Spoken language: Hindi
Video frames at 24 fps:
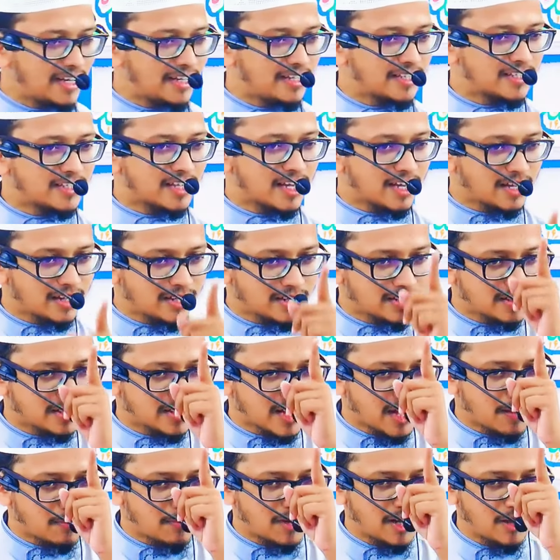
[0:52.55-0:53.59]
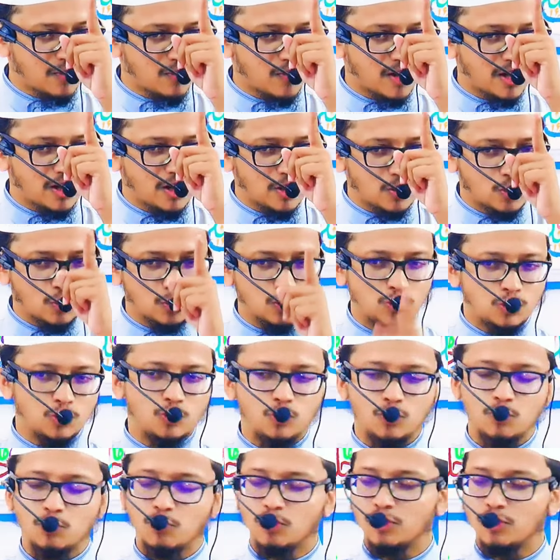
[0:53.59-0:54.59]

लिए इंसान सामने वाले को झूठ